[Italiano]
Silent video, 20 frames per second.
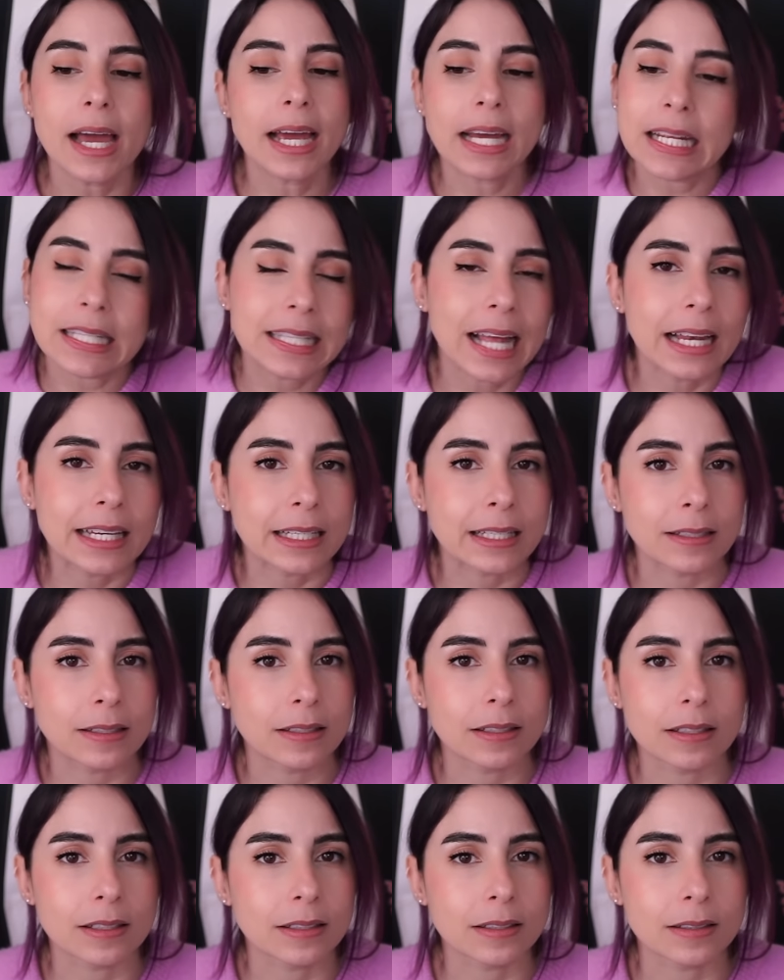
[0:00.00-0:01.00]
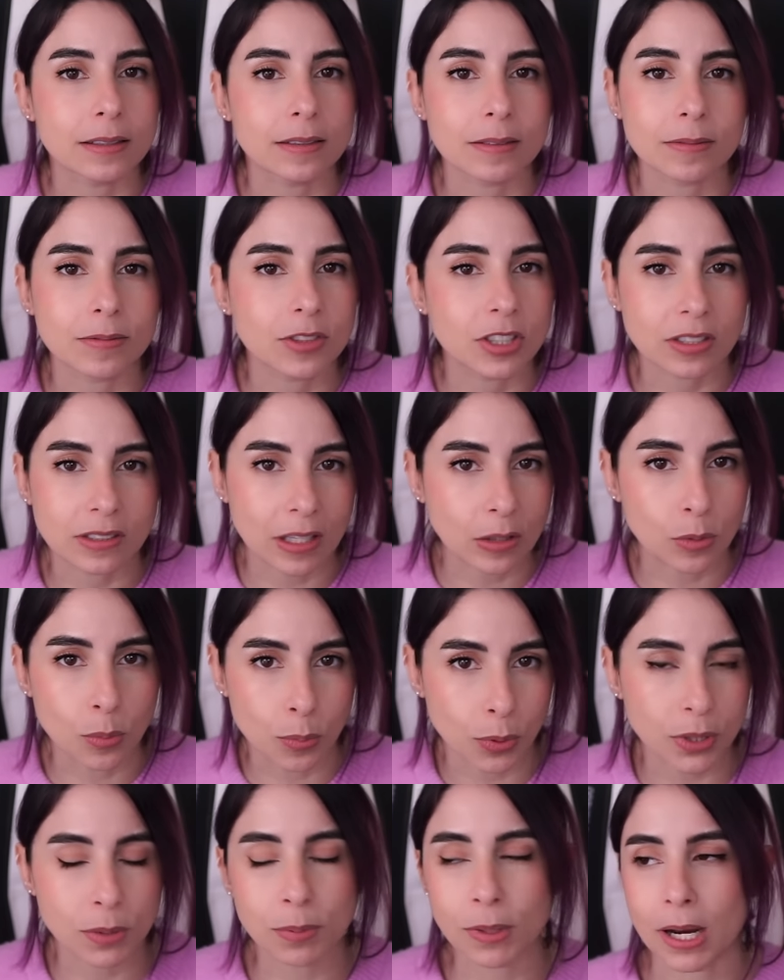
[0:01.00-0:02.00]
E da lì eh, c'è stata un
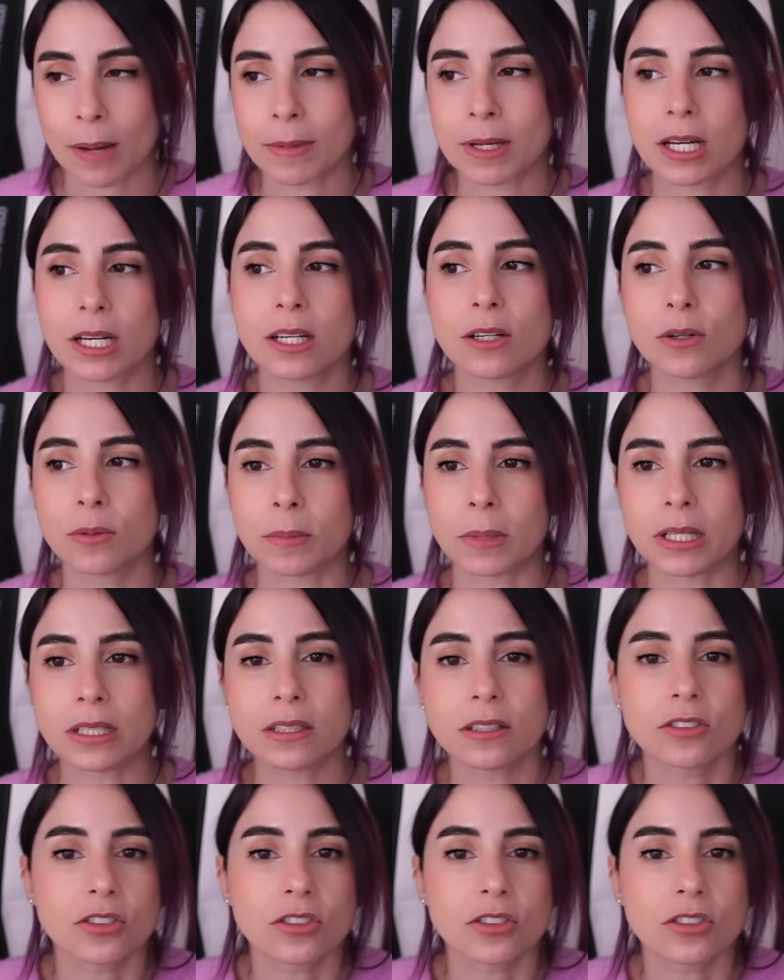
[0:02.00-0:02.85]
po' di polemica nei commenti.